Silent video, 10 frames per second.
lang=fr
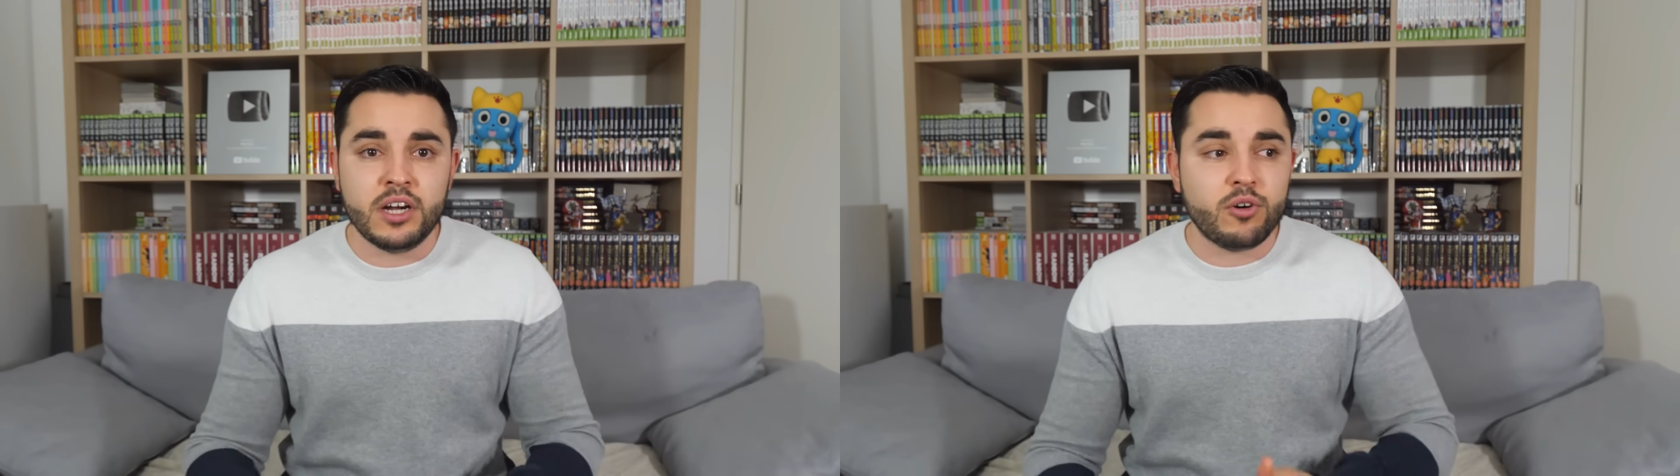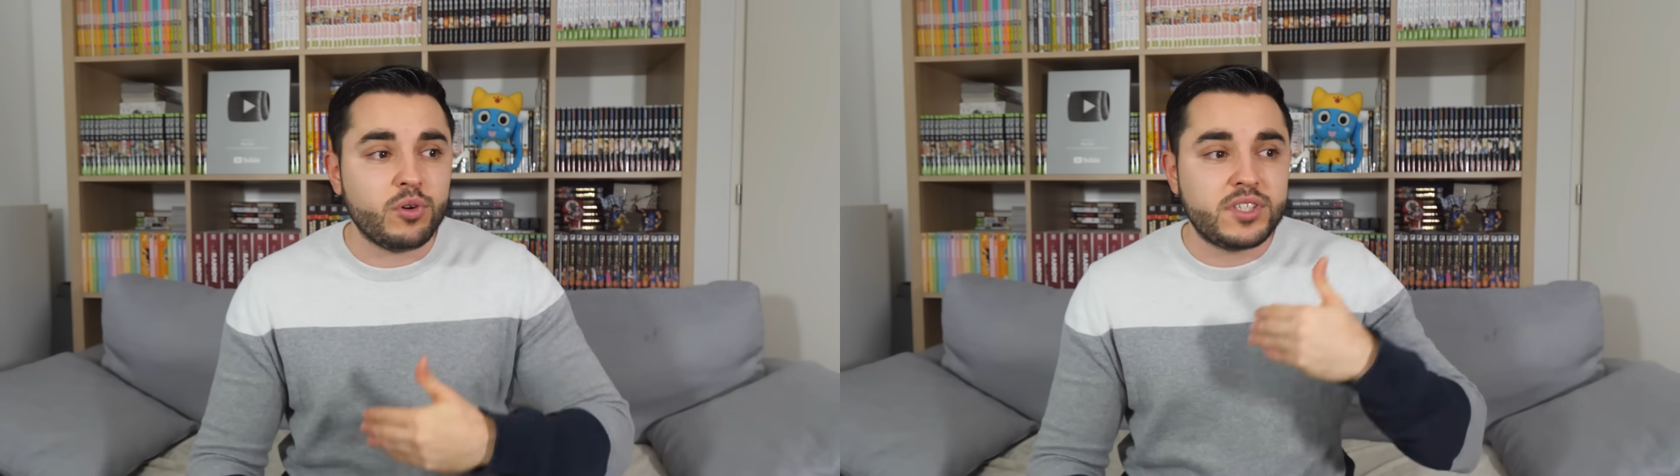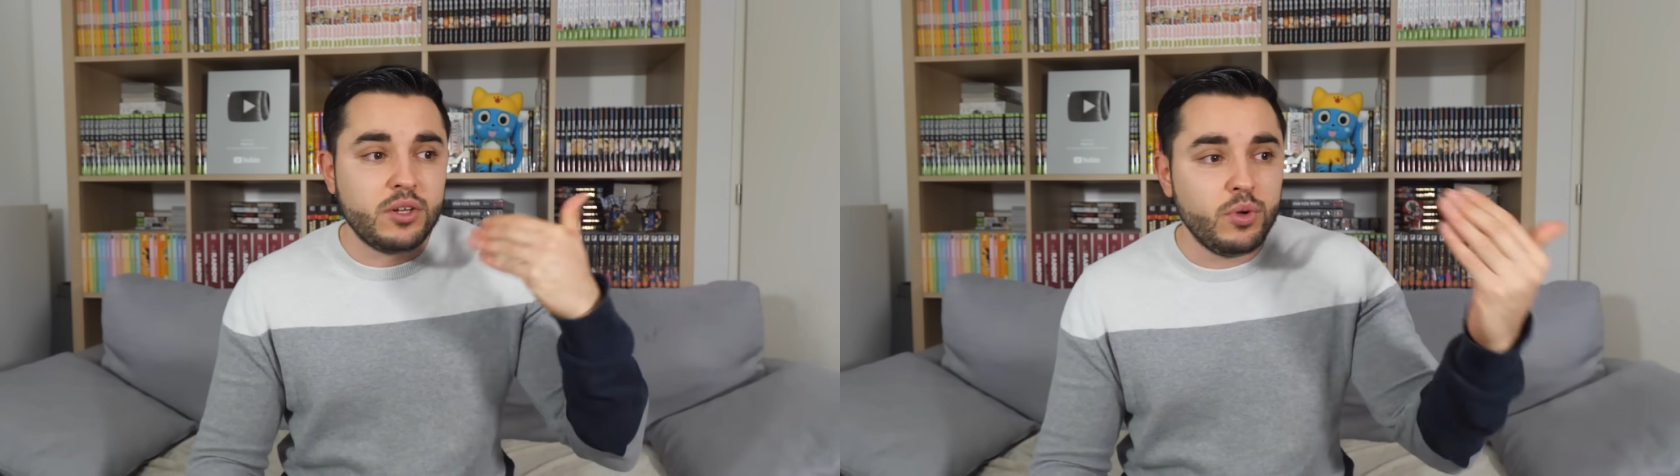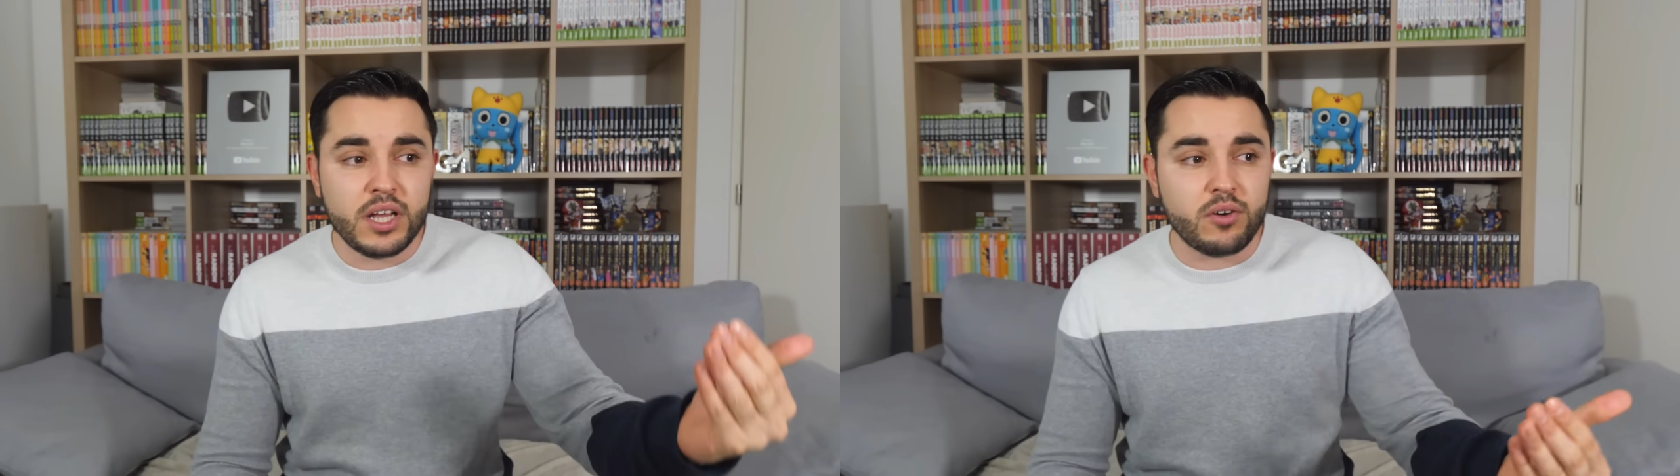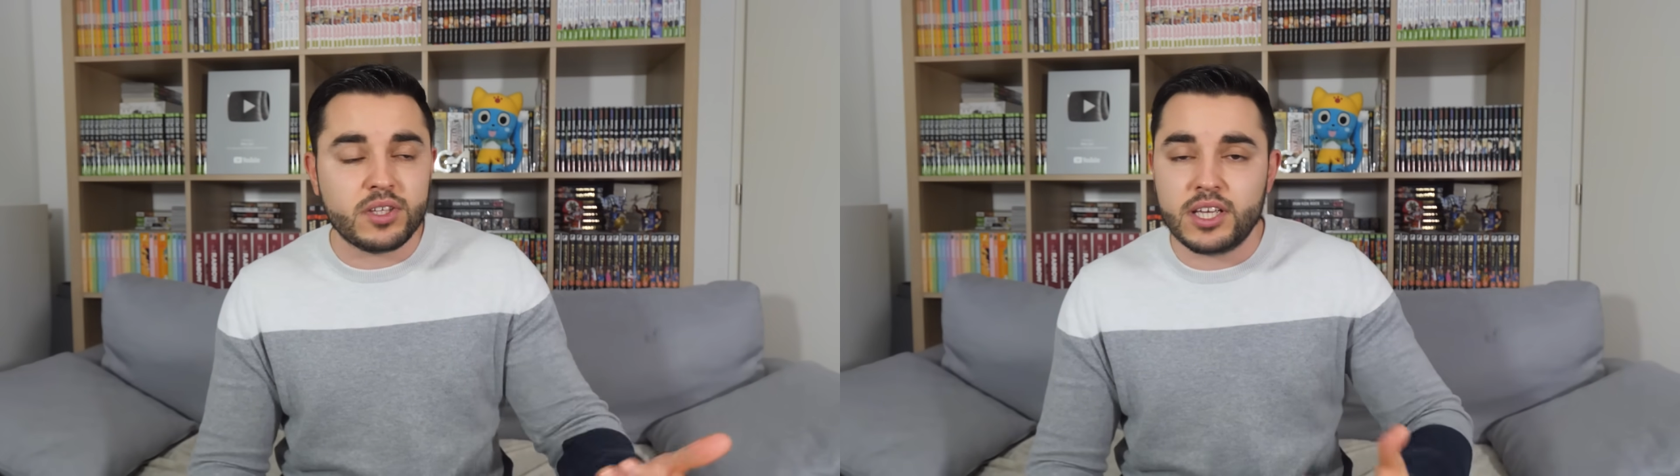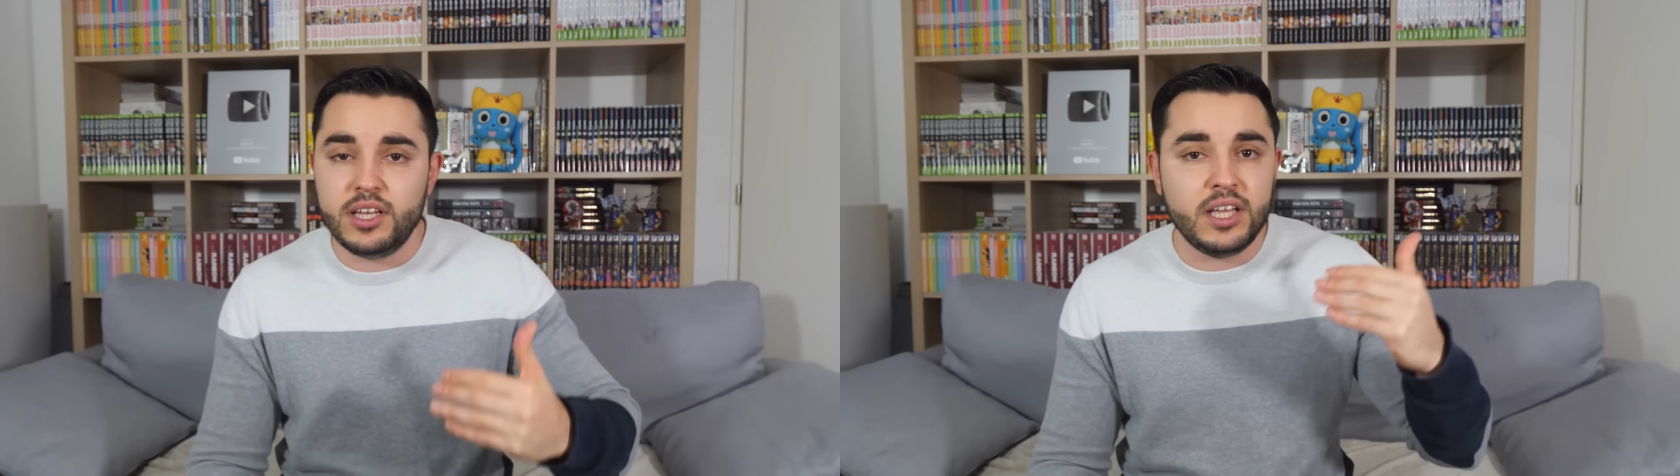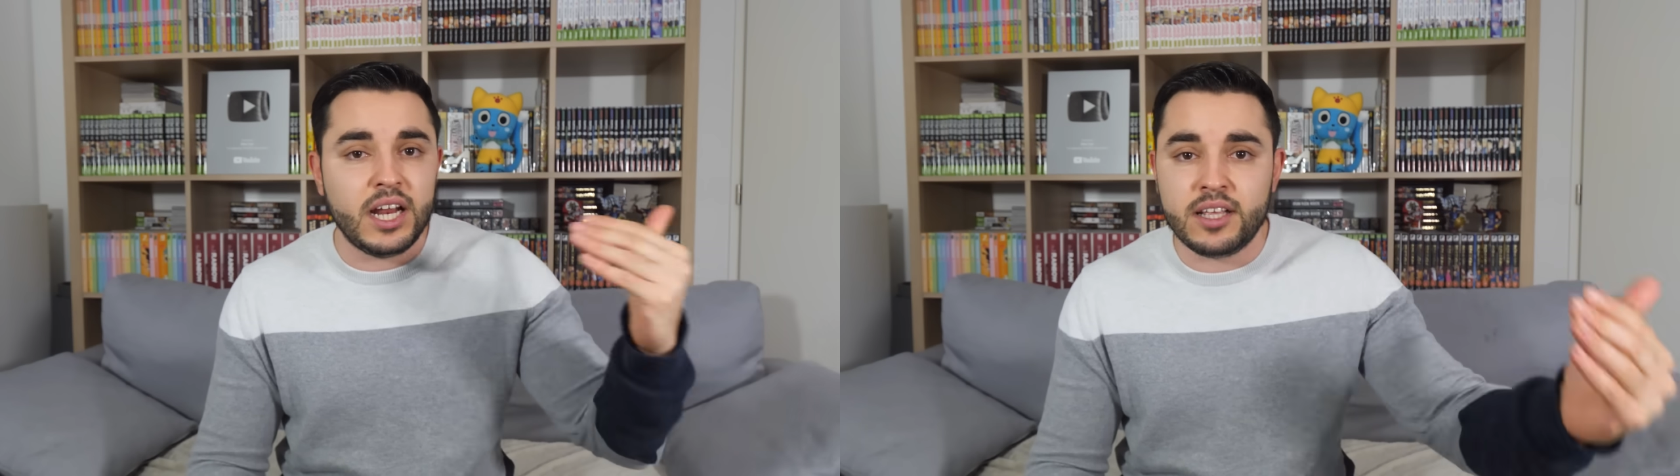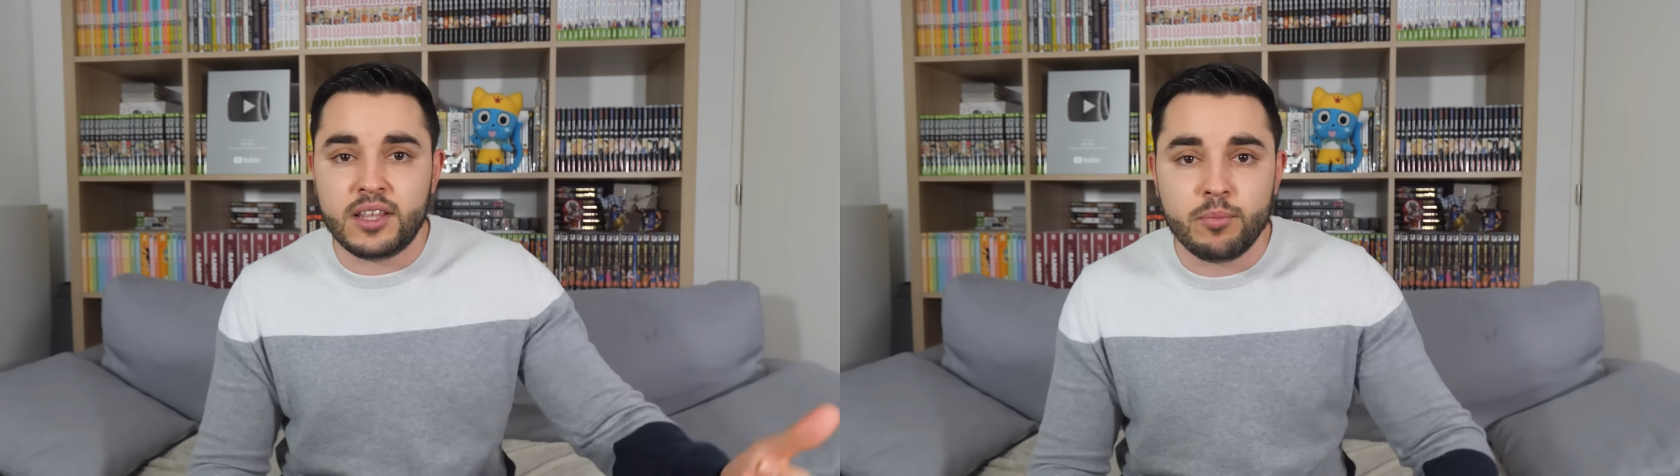Rossellou il est rentré il
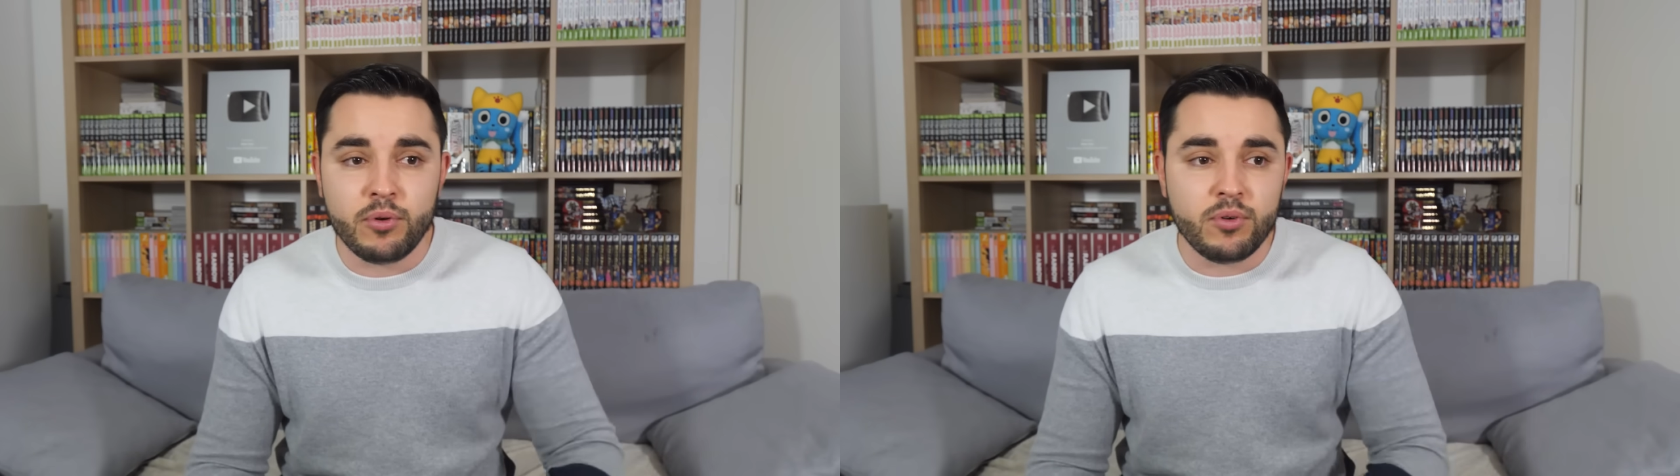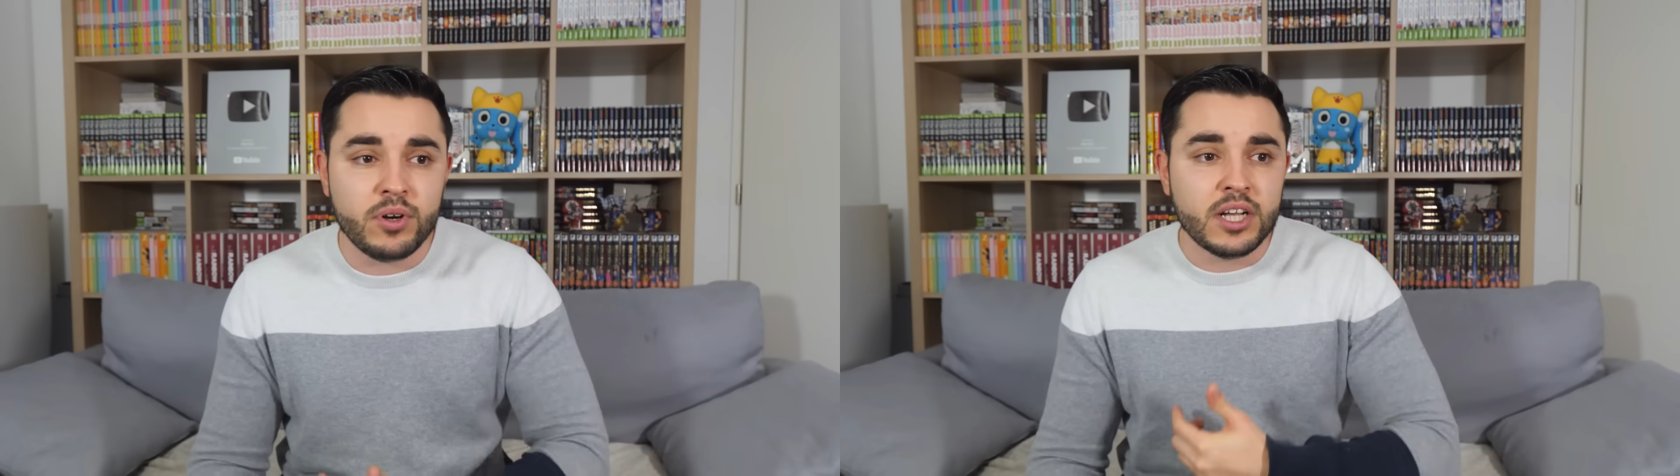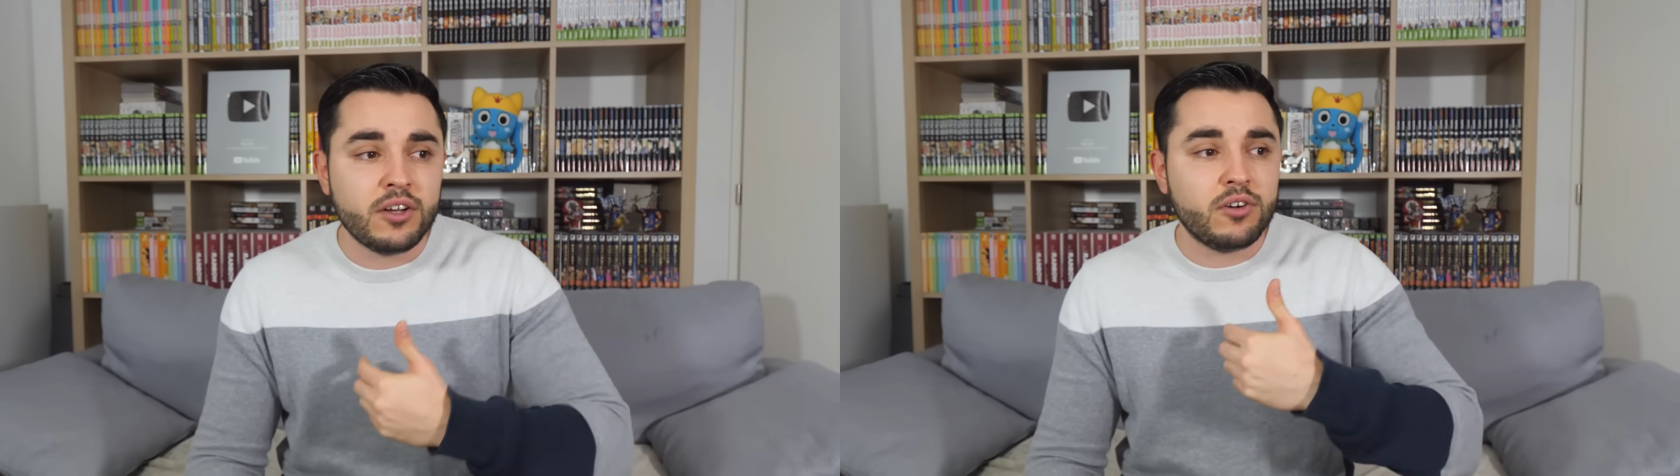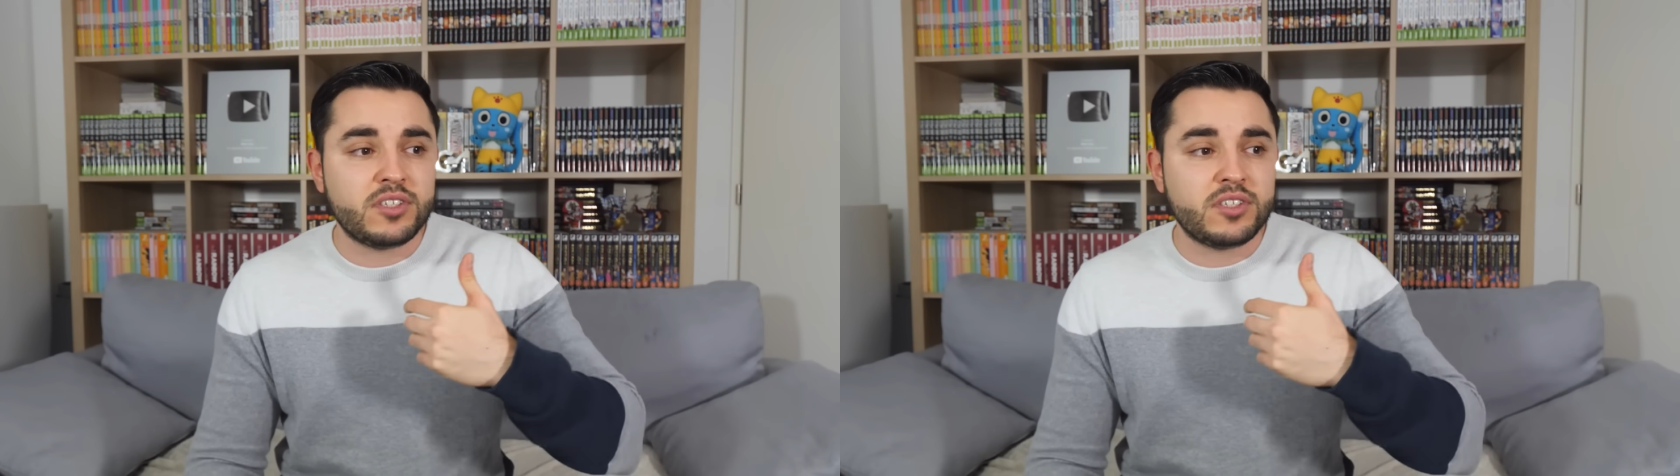a été bon euh,